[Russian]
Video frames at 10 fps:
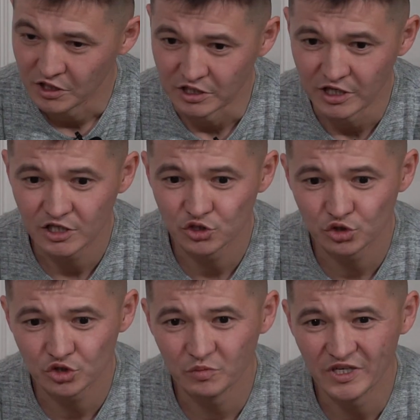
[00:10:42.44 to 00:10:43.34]
Я
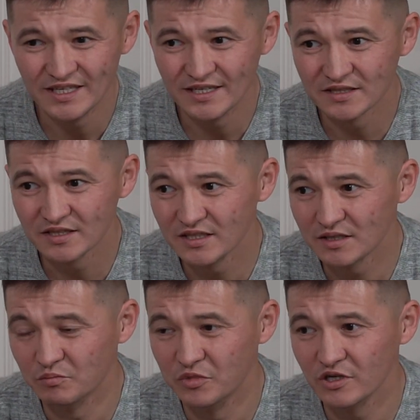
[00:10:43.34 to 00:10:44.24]
хочу, чтобы
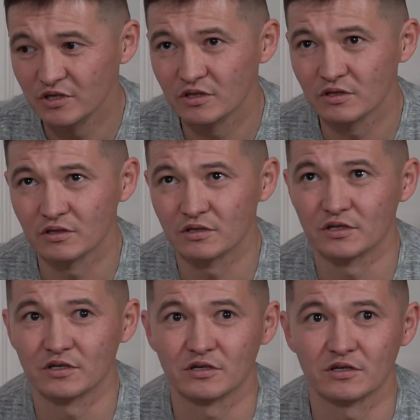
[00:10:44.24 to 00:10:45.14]
ЕНТ был
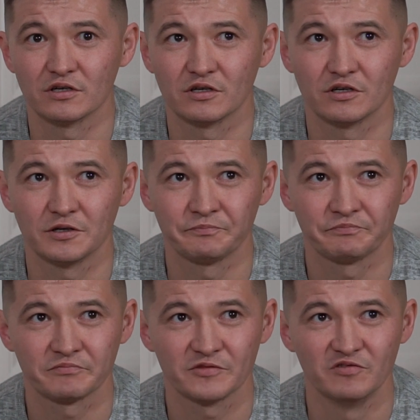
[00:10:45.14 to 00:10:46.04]
э,
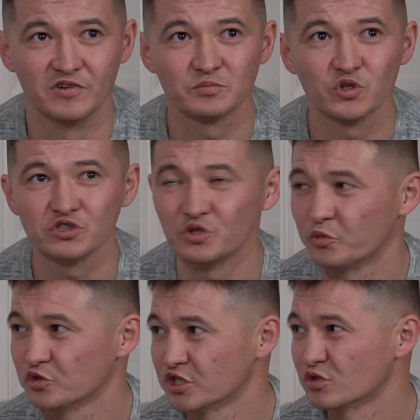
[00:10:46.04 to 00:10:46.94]
возможностью
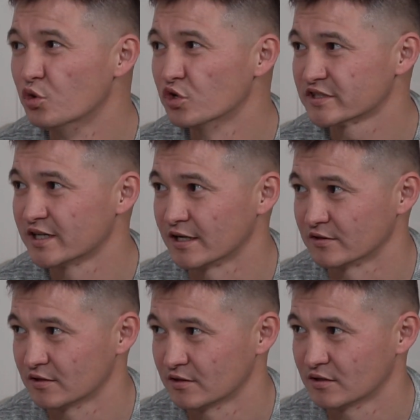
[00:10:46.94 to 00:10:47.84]
получить
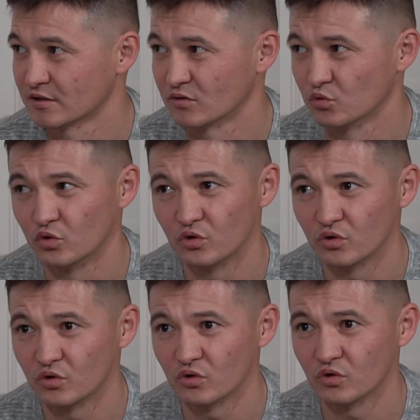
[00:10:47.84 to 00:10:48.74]
госгрант,
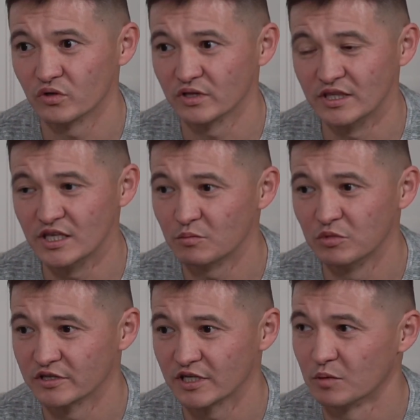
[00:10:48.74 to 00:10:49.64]
но не
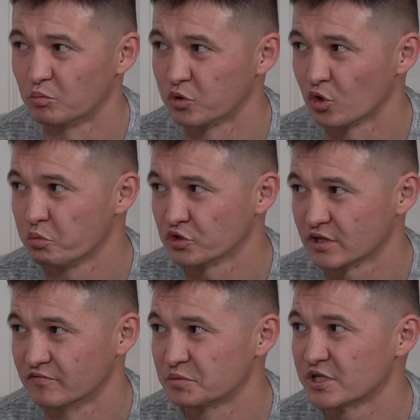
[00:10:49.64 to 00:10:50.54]
был таким
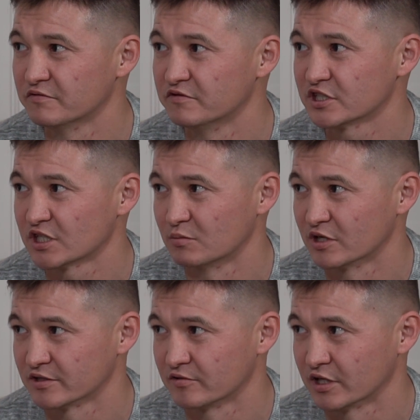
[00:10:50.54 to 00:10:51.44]
пропуском вообще высшее
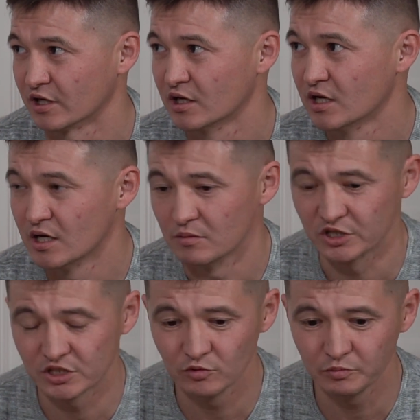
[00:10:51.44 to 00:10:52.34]
образование.
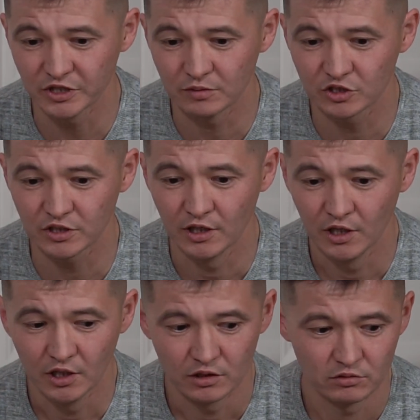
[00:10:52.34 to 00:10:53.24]
Почему? Потому что,
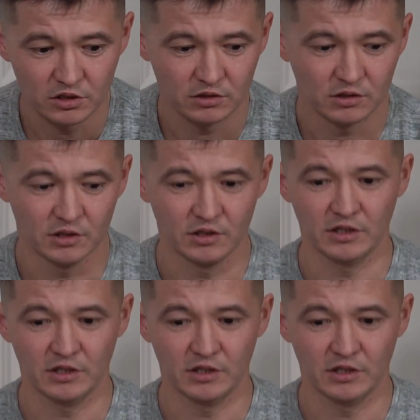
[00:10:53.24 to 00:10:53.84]
ну вот,